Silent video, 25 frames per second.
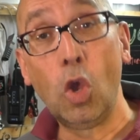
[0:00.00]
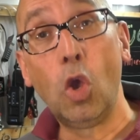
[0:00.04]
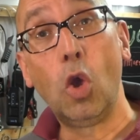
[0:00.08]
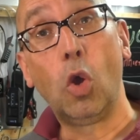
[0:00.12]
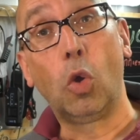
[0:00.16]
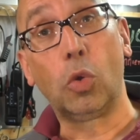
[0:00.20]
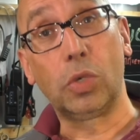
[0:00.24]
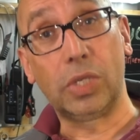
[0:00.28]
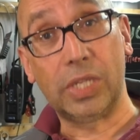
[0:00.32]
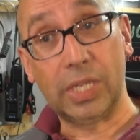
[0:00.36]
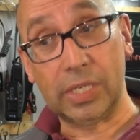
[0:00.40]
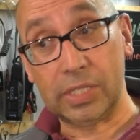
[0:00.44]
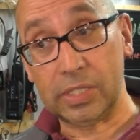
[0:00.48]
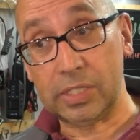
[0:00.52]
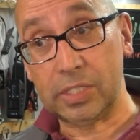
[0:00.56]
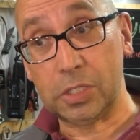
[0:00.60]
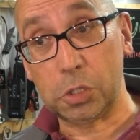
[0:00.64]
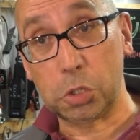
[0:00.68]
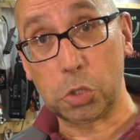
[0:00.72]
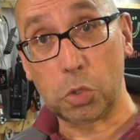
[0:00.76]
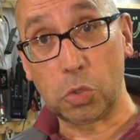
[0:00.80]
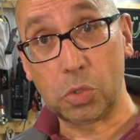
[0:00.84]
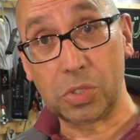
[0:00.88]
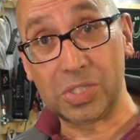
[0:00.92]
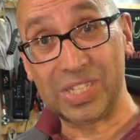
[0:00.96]
Und ich hatte es ja
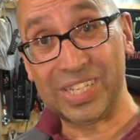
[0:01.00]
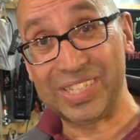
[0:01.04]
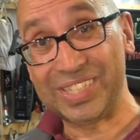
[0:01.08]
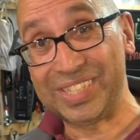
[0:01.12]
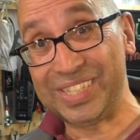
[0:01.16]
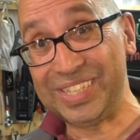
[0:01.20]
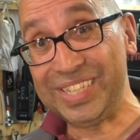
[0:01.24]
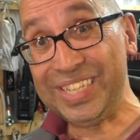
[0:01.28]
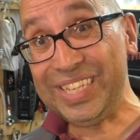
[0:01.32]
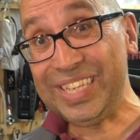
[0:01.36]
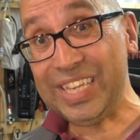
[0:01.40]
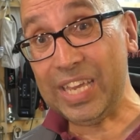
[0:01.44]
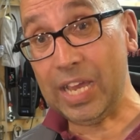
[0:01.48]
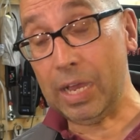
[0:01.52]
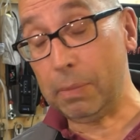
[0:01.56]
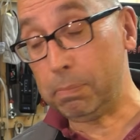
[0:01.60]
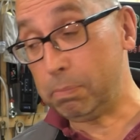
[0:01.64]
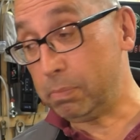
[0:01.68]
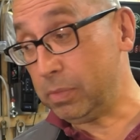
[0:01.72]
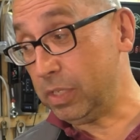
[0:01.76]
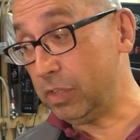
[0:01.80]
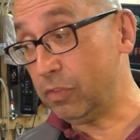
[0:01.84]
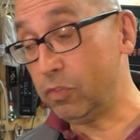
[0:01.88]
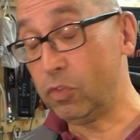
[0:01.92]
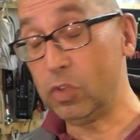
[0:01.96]
schon gesagt, ich
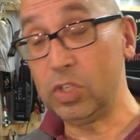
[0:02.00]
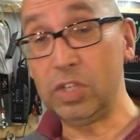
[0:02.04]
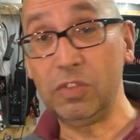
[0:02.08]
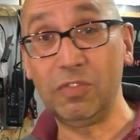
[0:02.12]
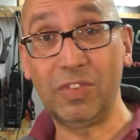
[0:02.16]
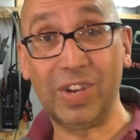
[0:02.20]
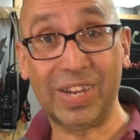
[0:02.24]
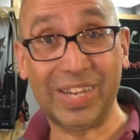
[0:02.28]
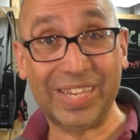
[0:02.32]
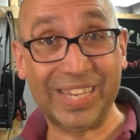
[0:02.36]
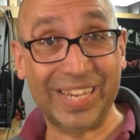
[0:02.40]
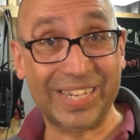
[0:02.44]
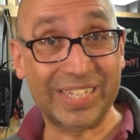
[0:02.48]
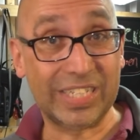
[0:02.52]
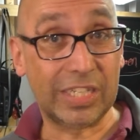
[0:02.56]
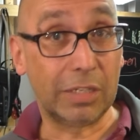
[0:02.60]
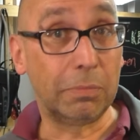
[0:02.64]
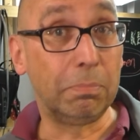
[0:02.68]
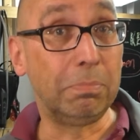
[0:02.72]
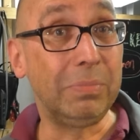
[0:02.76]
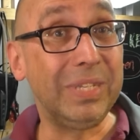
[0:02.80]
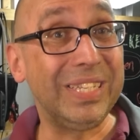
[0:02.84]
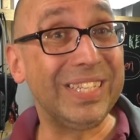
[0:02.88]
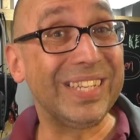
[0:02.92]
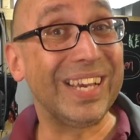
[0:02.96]
habe mich für die Variante
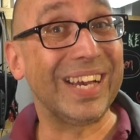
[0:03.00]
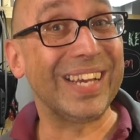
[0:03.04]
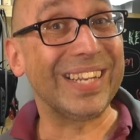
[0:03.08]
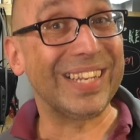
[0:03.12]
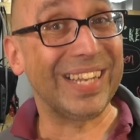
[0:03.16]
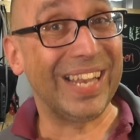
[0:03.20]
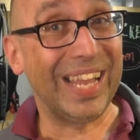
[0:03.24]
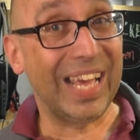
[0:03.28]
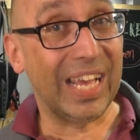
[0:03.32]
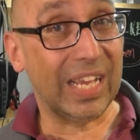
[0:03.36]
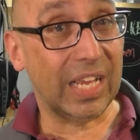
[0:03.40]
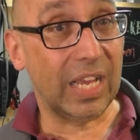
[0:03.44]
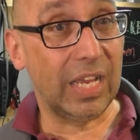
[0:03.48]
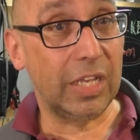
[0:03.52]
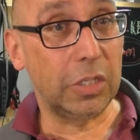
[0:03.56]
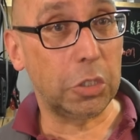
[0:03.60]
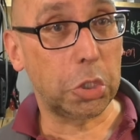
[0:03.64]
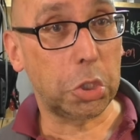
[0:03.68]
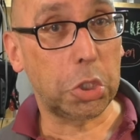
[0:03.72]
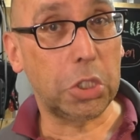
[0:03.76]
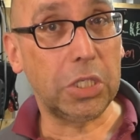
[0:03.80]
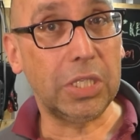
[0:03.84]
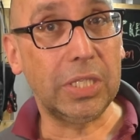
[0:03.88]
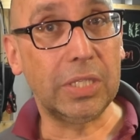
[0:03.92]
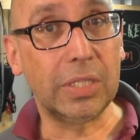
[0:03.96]
mit Radlager
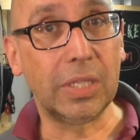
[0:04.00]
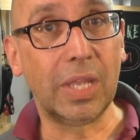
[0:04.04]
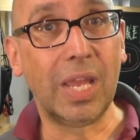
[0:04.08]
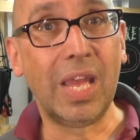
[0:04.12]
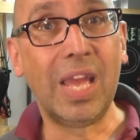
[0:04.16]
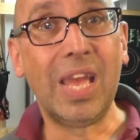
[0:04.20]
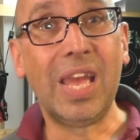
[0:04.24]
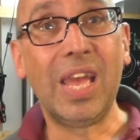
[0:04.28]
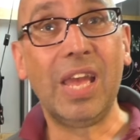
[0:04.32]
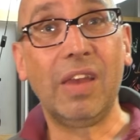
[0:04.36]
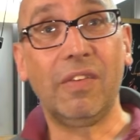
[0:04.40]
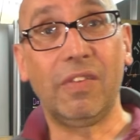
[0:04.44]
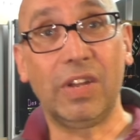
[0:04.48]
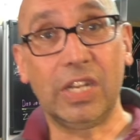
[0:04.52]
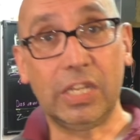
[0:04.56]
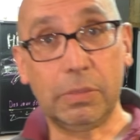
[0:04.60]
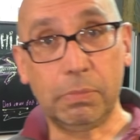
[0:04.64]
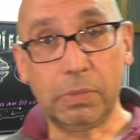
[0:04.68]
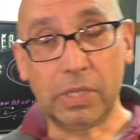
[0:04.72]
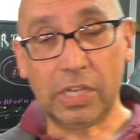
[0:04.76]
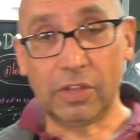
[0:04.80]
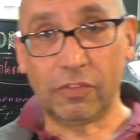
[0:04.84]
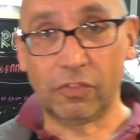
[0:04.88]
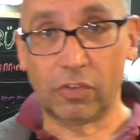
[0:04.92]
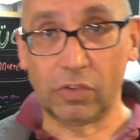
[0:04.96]
entschieden, weil ich
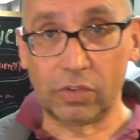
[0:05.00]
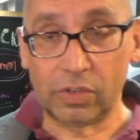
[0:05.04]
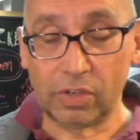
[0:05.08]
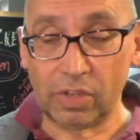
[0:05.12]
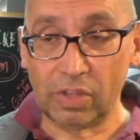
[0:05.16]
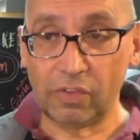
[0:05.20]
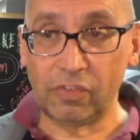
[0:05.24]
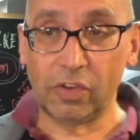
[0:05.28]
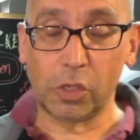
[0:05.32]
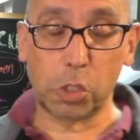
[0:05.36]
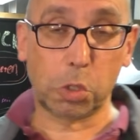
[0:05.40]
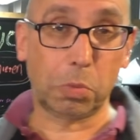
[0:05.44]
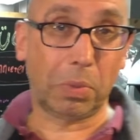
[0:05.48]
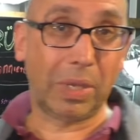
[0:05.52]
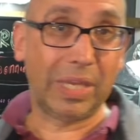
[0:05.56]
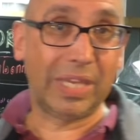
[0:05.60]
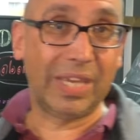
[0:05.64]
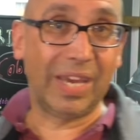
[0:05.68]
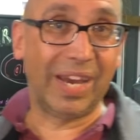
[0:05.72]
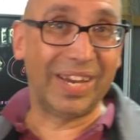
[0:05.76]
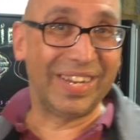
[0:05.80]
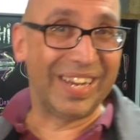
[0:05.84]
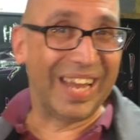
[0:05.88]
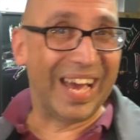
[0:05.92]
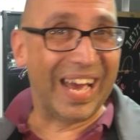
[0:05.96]
mir davon
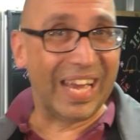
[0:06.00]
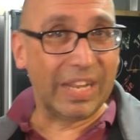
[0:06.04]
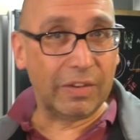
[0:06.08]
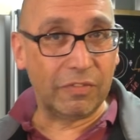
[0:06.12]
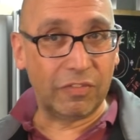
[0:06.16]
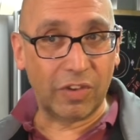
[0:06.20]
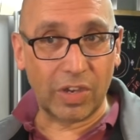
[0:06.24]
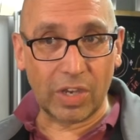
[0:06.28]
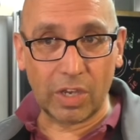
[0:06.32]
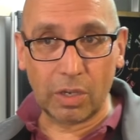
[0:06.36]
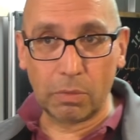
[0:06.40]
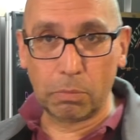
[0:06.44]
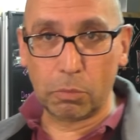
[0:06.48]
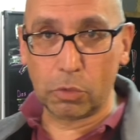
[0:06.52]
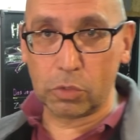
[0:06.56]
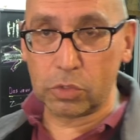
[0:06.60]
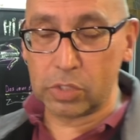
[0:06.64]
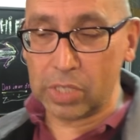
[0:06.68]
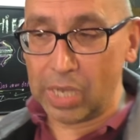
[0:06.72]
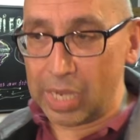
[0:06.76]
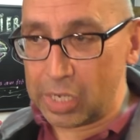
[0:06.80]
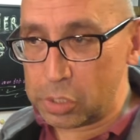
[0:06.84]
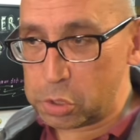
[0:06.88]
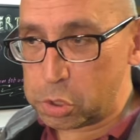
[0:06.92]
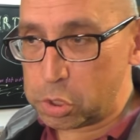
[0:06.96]
verspreche, eine einfache
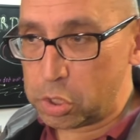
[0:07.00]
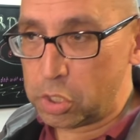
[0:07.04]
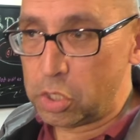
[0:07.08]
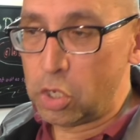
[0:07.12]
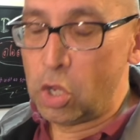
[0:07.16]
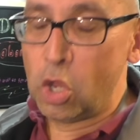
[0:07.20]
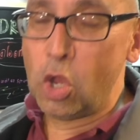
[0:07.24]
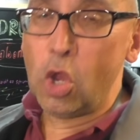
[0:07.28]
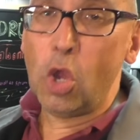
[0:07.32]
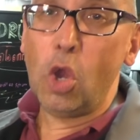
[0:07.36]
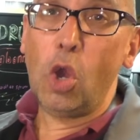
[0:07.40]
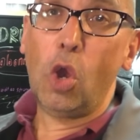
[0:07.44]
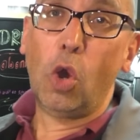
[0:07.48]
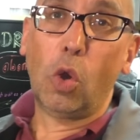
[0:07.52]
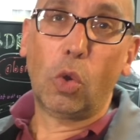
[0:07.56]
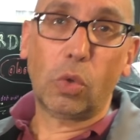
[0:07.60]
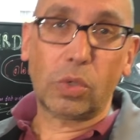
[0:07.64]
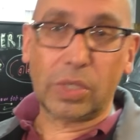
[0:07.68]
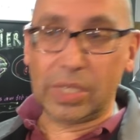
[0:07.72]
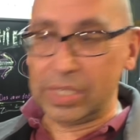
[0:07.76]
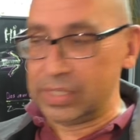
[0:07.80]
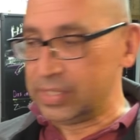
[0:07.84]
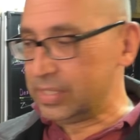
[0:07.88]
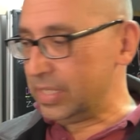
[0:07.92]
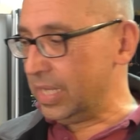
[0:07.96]
Montage.
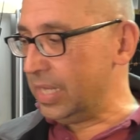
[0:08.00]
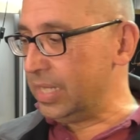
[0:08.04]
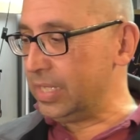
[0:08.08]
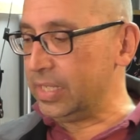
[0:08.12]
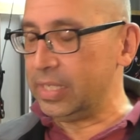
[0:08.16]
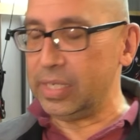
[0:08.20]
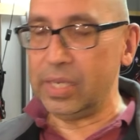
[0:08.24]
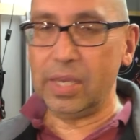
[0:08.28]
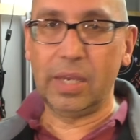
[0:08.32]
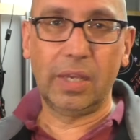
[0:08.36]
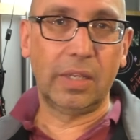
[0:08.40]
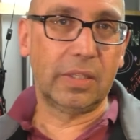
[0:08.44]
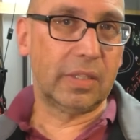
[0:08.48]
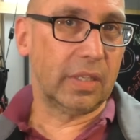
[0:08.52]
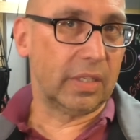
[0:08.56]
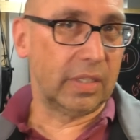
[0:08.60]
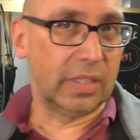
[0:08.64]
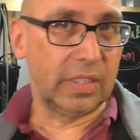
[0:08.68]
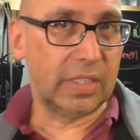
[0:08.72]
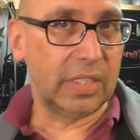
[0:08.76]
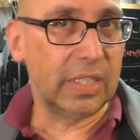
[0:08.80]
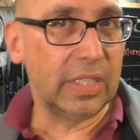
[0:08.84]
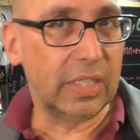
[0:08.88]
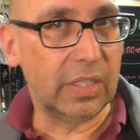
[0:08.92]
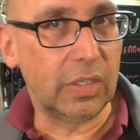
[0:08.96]
Und ganz ehrlich, dann
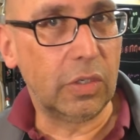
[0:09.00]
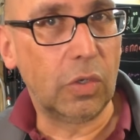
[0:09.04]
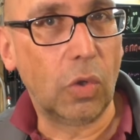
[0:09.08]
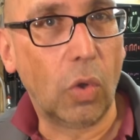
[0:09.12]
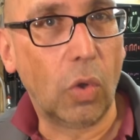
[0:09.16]
ist hinten